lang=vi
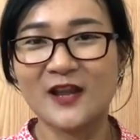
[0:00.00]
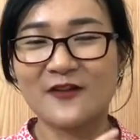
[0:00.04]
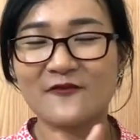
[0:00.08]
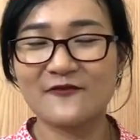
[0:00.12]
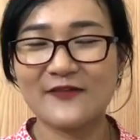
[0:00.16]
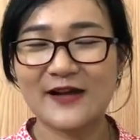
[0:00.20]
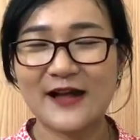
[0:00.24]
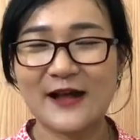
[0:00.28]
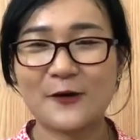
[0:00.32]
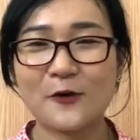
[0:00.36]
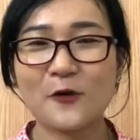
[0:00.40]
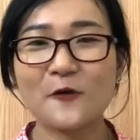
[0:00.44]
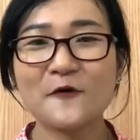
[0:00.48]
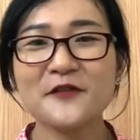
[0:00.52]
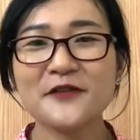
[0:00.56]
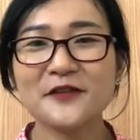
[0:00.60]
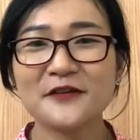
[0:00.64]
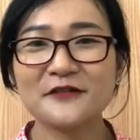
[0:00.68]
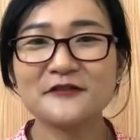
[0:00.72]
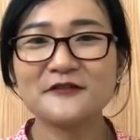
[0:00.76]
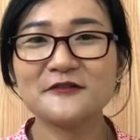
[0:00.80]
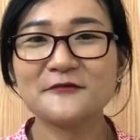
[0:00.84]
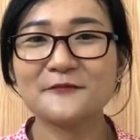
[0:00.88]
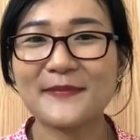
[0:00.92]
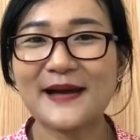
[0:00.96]
và đối với
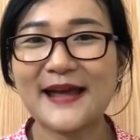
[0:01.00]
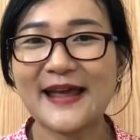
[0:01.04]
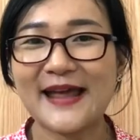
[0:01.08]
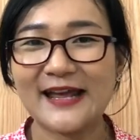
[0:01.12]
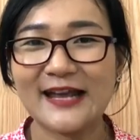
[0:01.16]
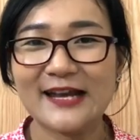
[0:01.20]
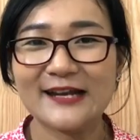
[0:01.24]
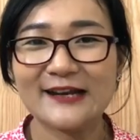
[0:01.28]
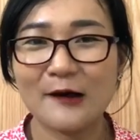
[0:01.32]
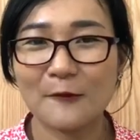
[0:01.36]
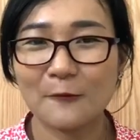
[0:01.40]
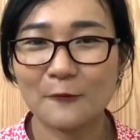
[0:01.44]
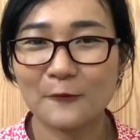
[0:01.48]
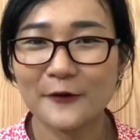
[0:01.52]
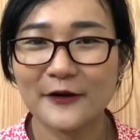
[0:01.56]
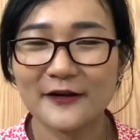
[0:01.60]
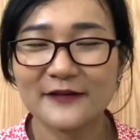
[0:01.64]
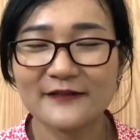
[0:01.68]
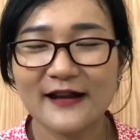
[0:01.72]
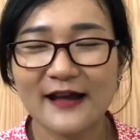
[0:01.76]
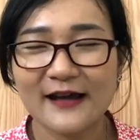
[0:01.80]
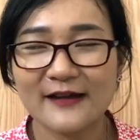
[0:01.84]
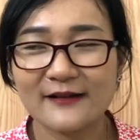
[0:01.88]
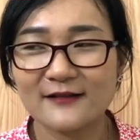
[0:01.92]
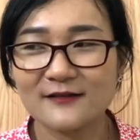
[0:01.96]
những người mẹ khi đọc
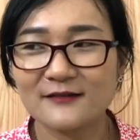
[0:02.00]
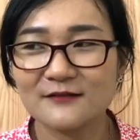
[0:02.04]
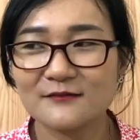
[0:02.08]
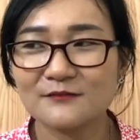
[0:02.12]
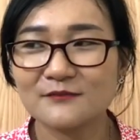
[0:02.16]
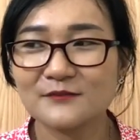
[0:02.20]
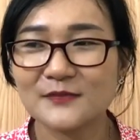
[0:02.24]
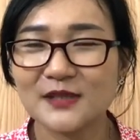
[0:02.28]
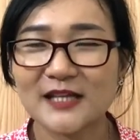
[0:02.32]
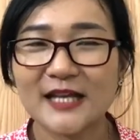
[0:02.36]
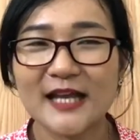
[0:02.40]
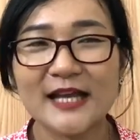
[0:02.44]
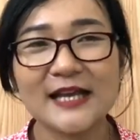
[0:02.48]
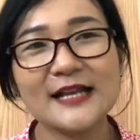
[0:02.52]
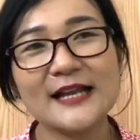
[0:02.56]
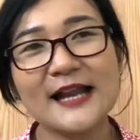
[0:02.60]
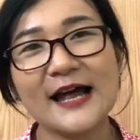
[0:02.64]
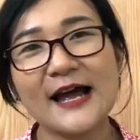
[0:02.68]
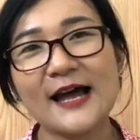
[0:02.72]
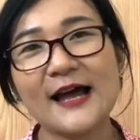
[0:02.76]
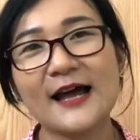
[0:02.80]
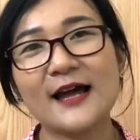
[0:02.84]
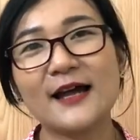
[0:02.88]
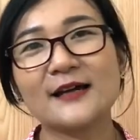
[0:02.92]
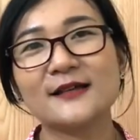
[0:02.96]
quyển này mình nghĩ
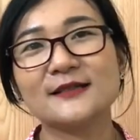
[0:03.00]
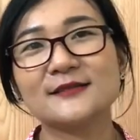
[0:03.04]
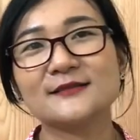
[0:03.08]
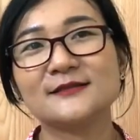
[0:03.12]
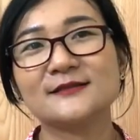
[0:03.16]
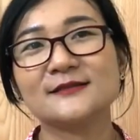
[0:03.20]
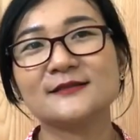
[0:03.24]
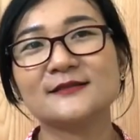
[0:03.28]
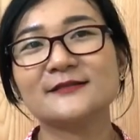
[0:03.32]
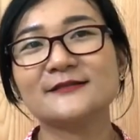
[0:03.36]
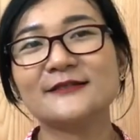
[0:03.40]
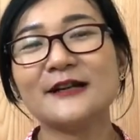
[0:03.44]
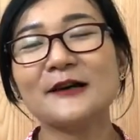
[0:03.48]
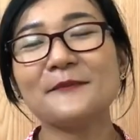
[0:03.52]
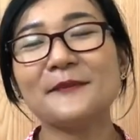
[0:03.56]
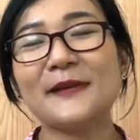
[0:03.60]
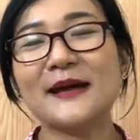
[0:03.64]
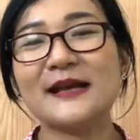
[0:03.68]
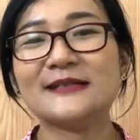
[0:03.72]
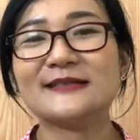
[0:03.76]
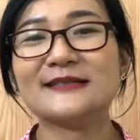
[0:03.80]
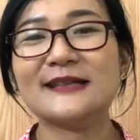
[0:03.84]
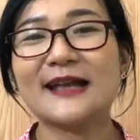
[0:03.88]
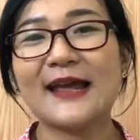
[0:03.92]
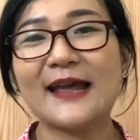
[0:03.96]
là các
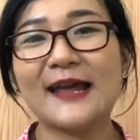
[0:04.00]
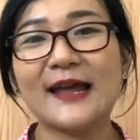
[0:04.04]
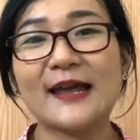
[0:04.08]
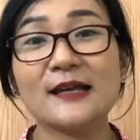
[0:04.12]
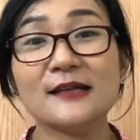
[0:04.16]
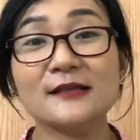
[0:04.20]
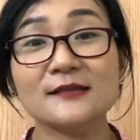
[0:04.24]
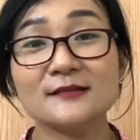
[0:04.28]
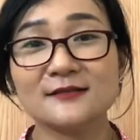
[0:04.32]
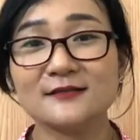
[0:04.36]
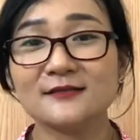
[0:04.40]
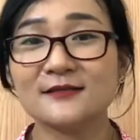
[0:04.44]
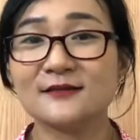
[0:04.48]
mẹ sẽ